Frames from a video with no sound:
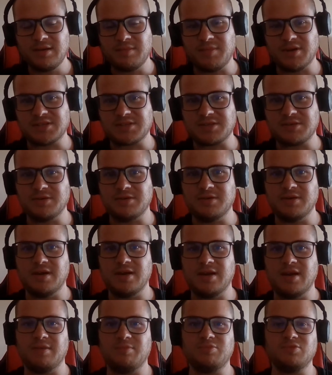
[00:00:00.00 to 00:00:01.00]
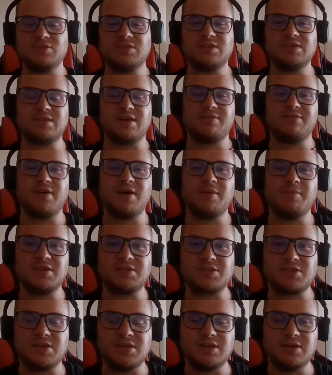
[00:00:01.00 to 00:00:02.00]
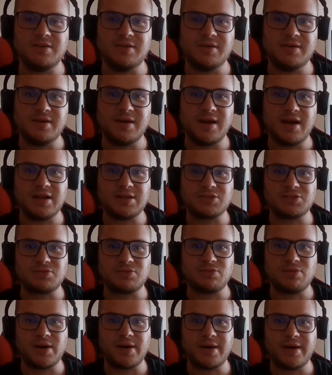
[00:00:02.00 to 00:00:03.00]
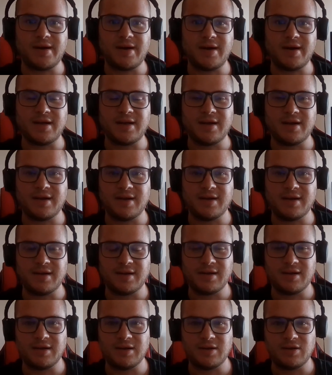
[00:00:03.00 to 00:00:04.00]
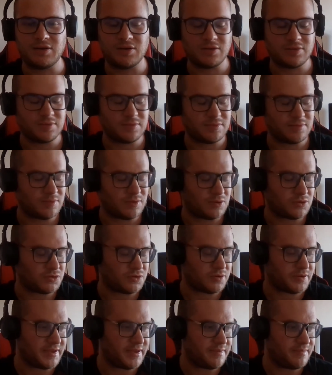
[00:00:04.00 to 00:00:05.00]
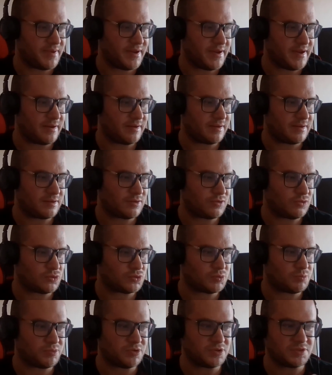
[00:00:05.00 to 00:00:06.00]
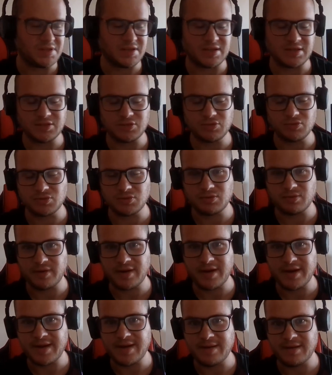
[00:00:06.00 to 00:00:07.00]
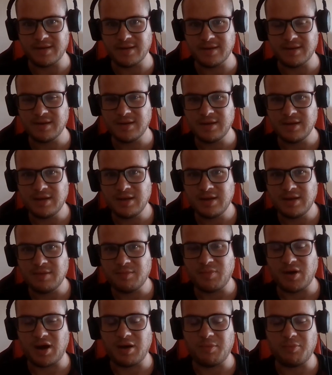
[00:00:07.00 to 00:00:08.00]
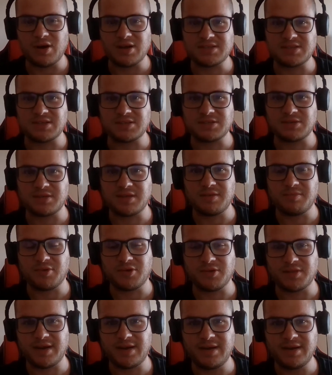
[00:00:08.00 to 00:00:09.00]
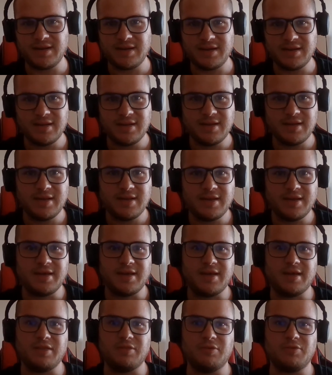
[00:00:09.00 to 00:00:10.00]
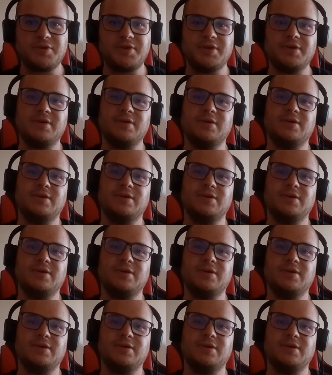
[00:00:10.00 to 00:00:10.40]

parce qu'elle a poussé sa femme à ce qu'elle euh, soit un, entre guillemets, euh, qu'on se pose des questions sur elle euh, par rapport à sa santé mentale. Et donc,